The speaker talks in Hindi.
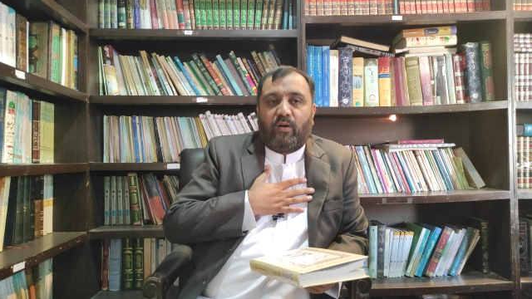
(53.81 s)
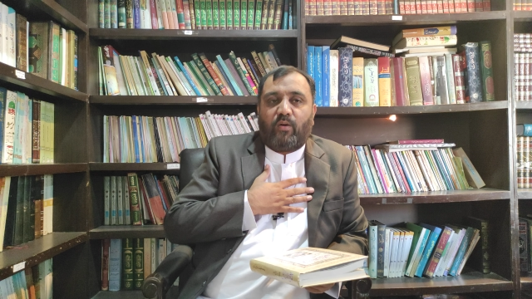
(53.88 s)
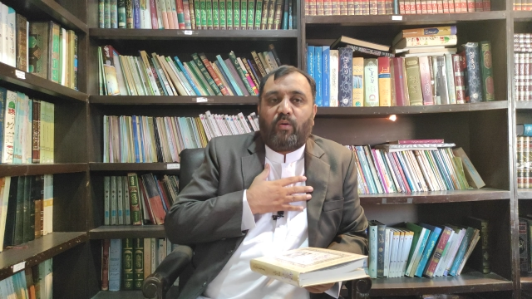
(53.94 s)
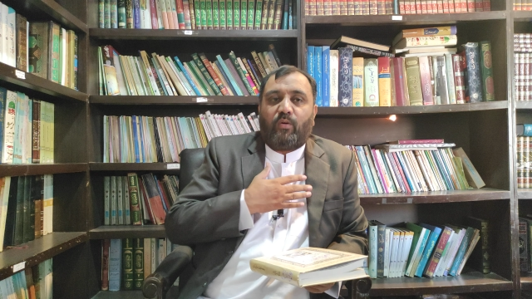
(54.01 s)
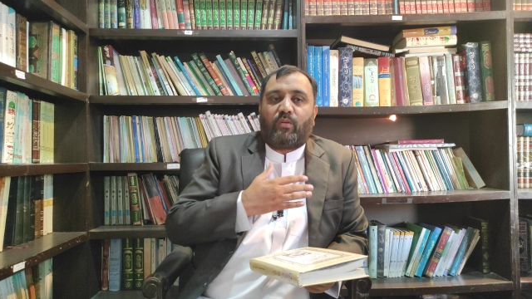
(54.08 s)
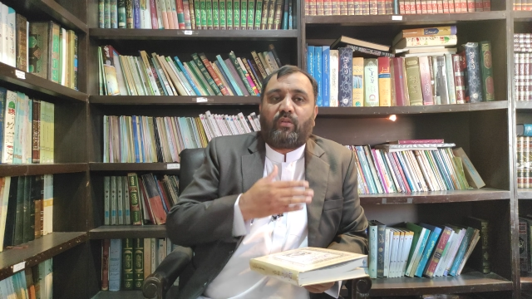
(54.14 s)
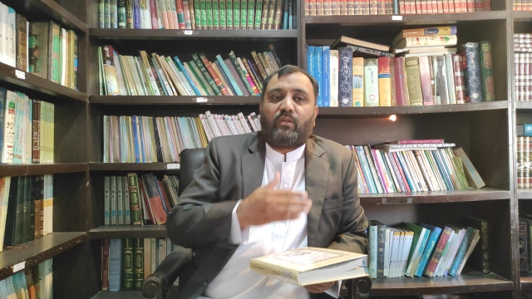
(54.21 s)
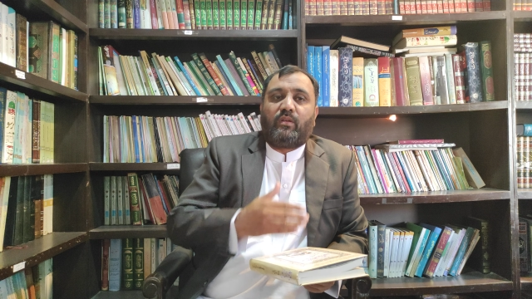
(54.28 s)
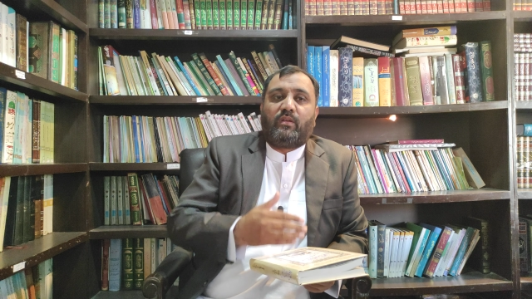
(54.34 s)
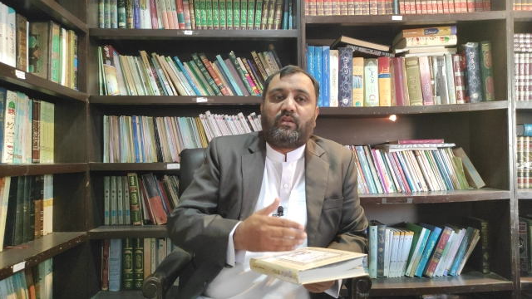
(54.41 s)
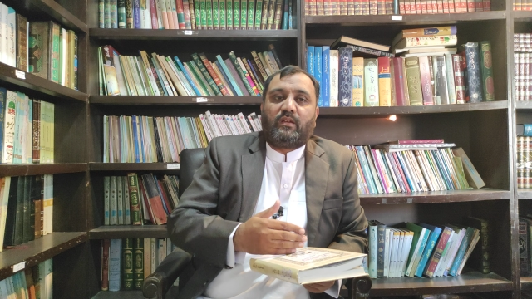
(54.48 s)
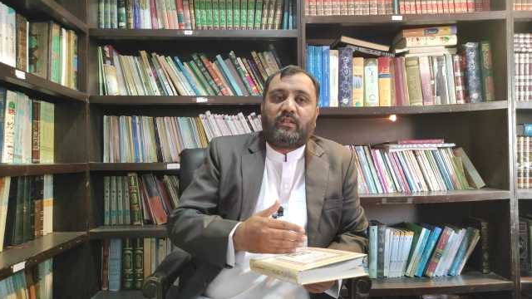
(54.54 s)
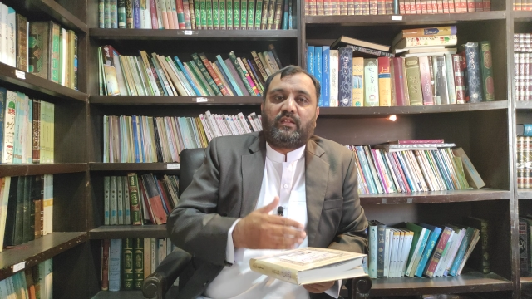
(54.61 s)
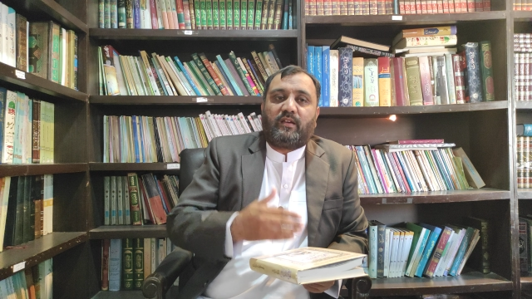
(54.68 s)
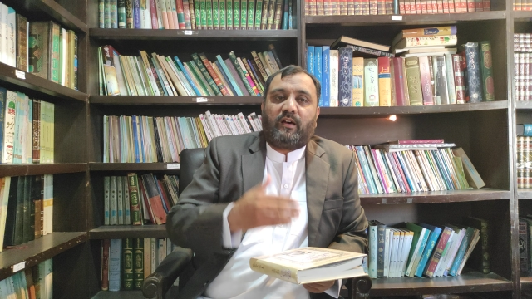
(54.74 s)
और
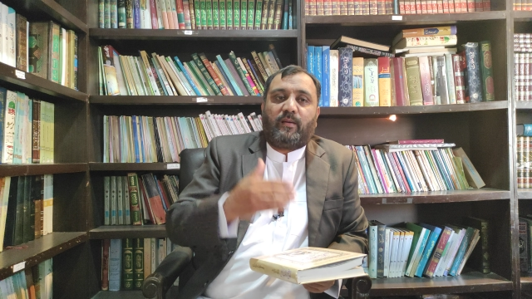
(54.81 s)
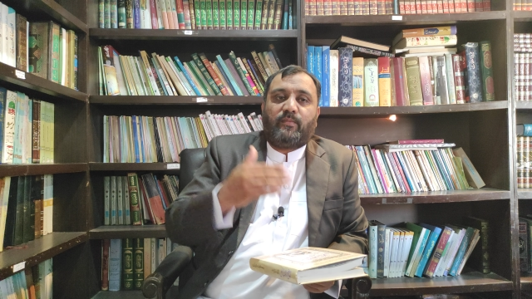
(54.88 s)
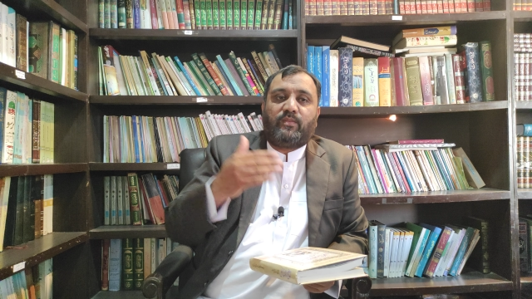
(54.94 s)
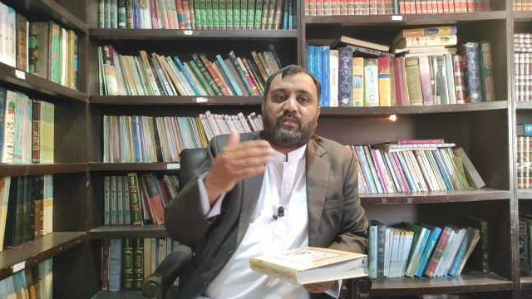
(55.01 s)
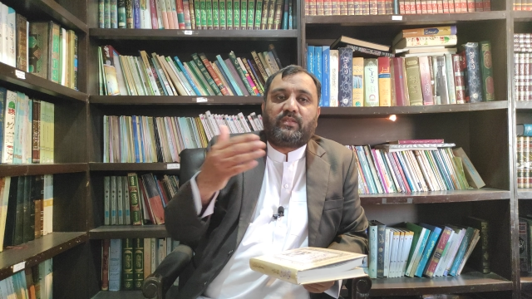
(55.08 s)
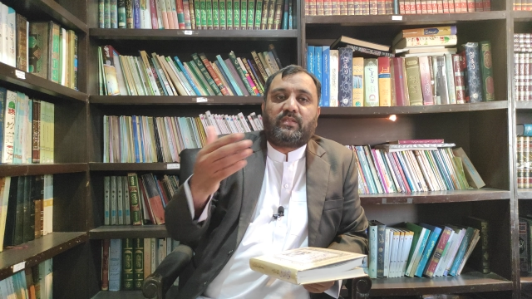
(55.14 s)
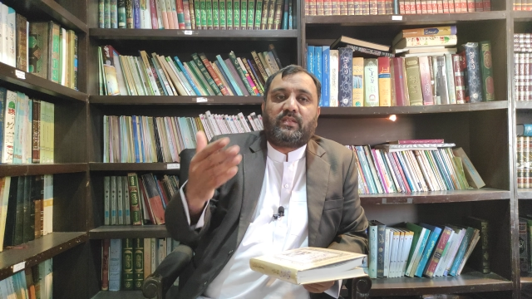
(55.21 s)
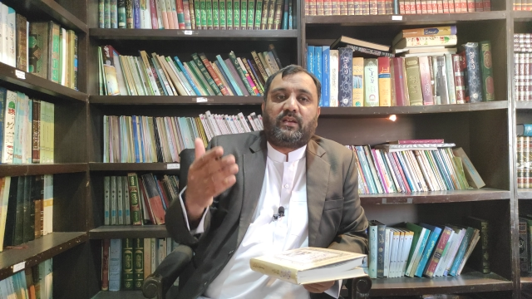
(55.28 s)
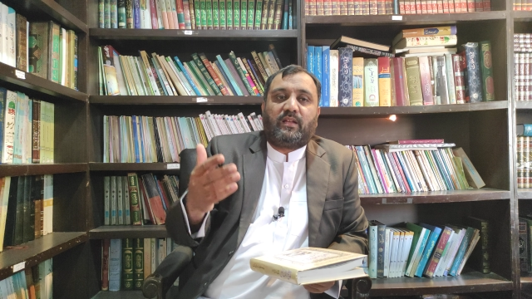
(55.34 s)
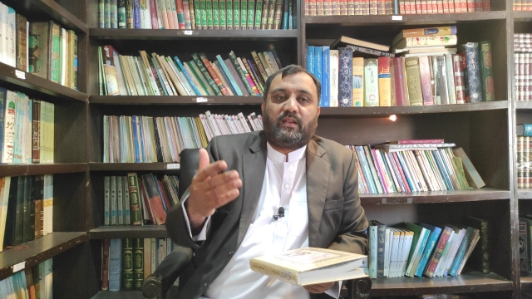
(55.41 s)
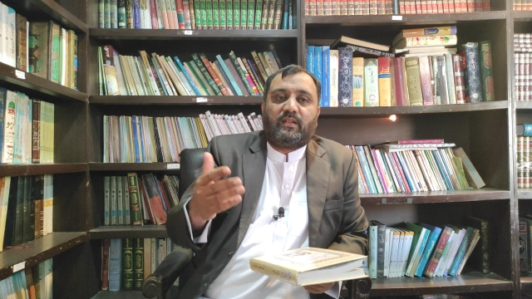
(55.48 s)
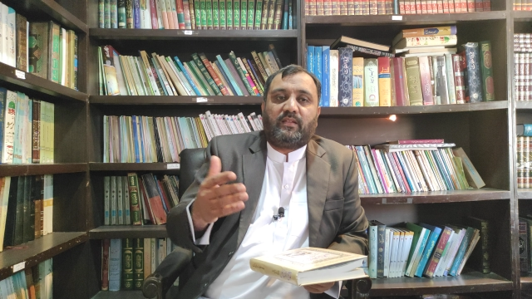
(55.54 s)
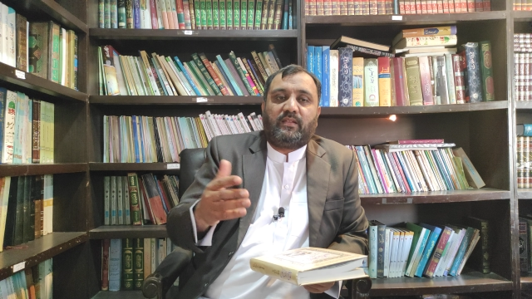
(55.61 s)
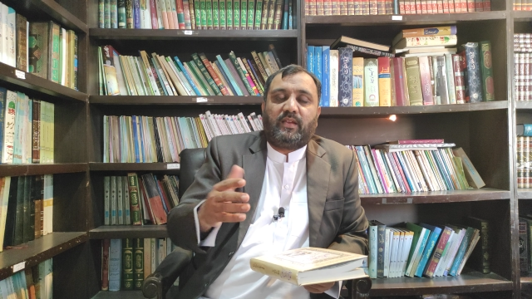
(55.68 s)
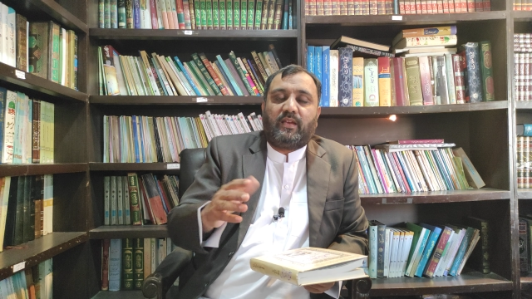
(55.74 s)
किताब जिसने
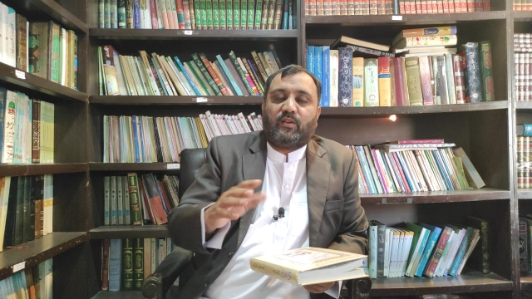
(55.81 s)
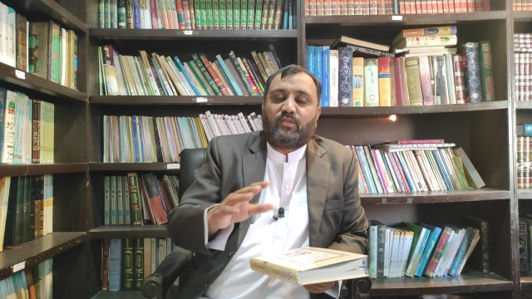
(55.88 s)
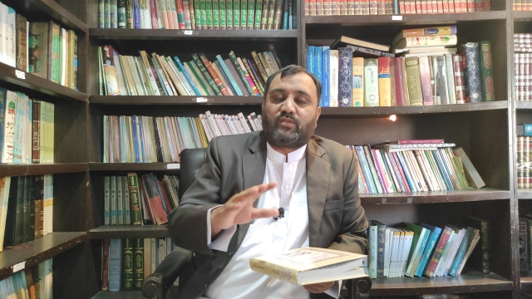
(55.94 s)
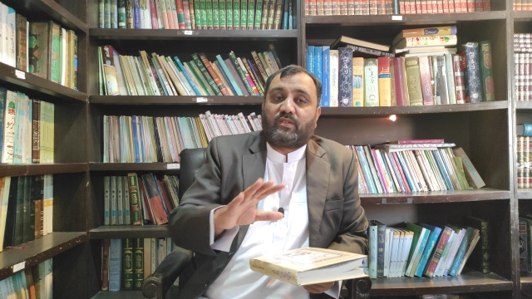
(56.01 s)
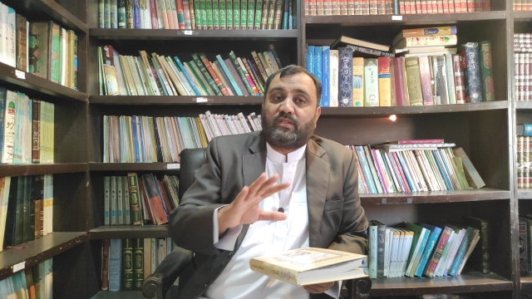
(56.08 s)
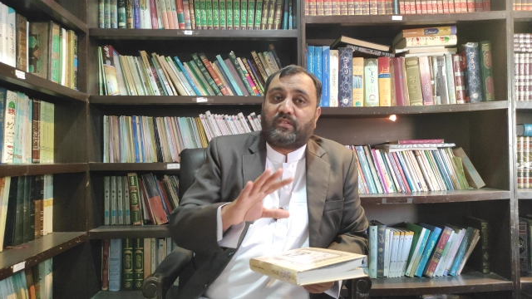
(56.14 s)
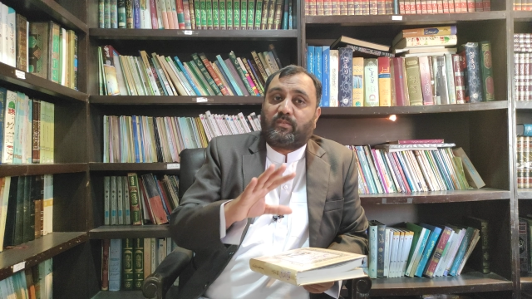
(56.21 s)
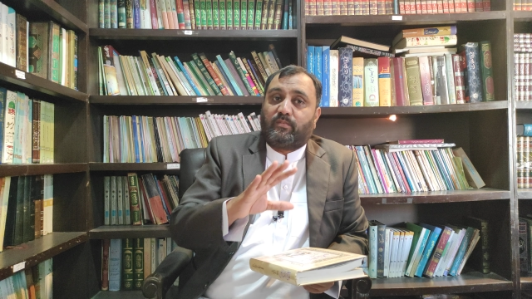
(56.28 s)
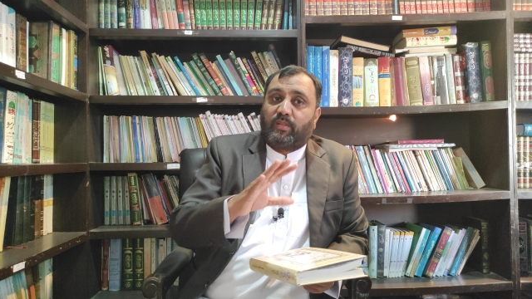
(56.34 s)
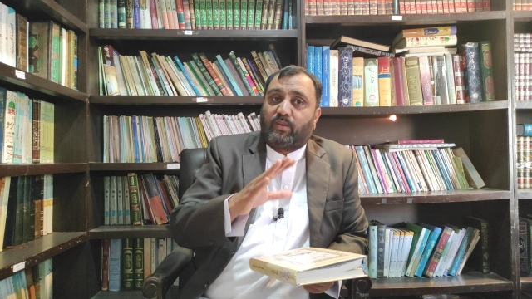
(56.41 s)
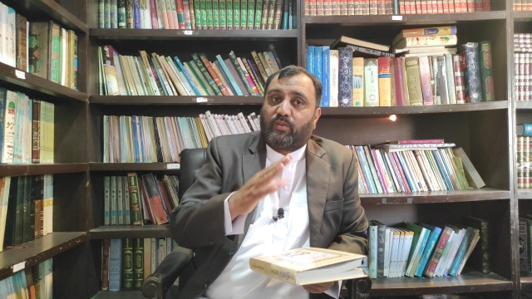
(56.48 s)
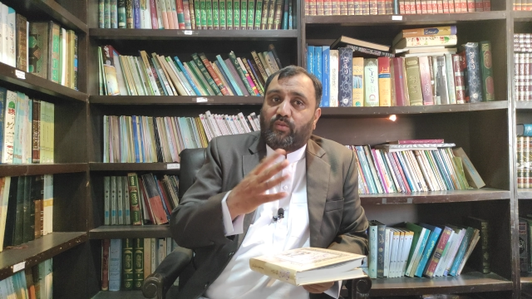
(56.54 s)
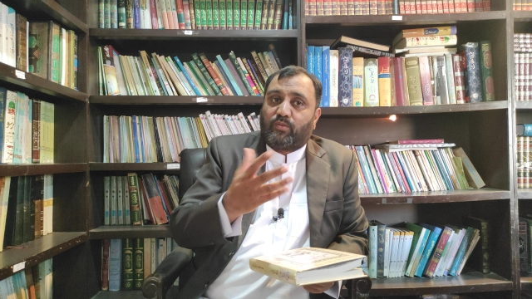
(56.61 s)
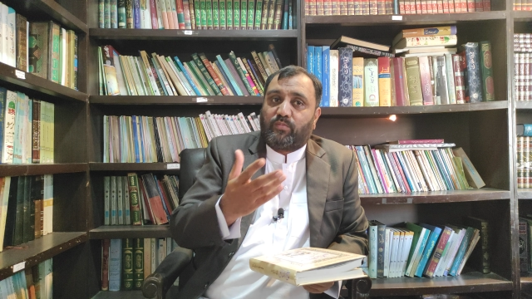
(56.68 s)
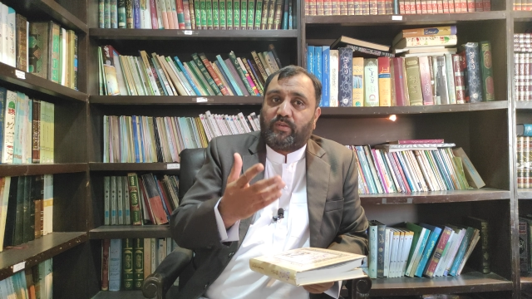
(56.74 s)
ख़रीदी है उसके ज़िम्मे
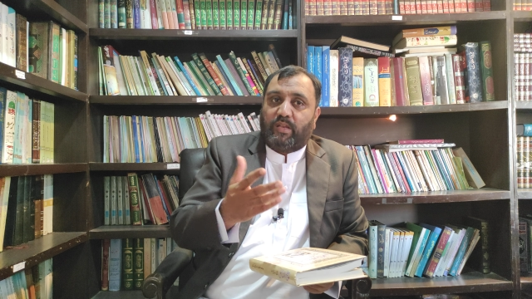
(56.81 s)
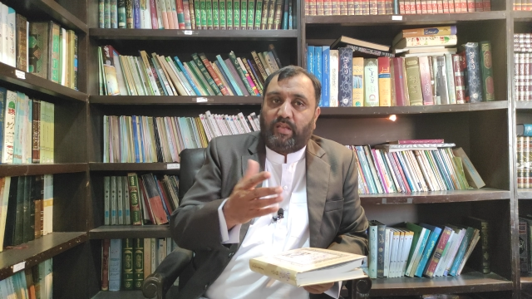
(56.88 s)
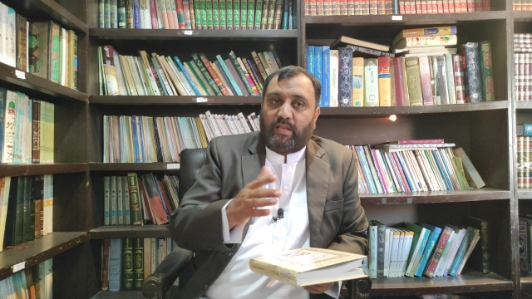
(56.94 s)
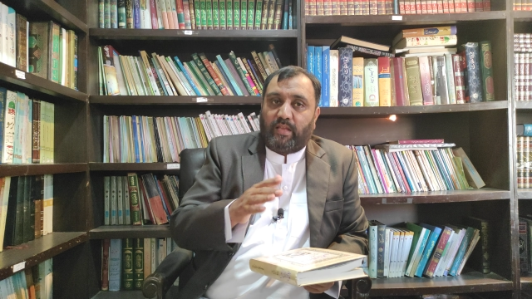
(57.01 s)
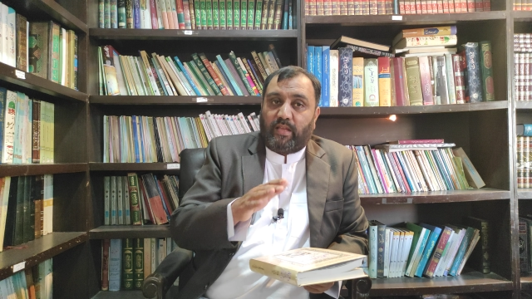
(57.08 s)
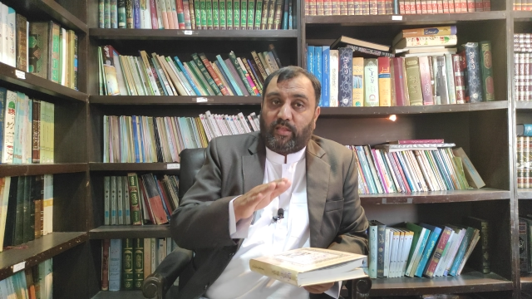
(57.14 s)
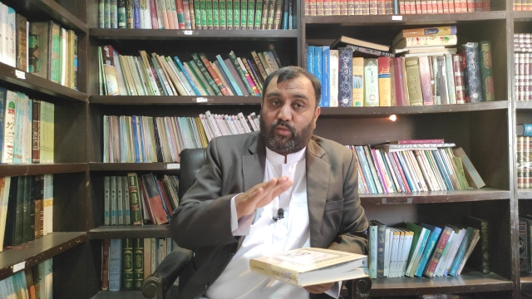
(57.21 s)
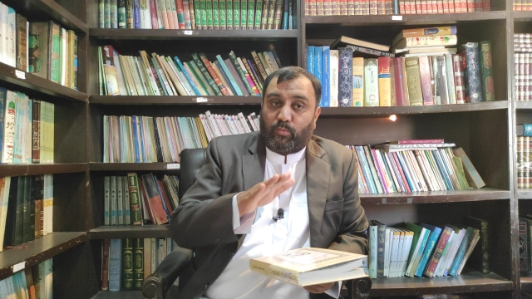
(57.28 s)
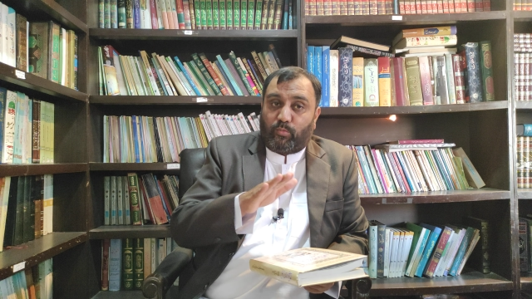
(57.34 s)
कुछ भी नहीं है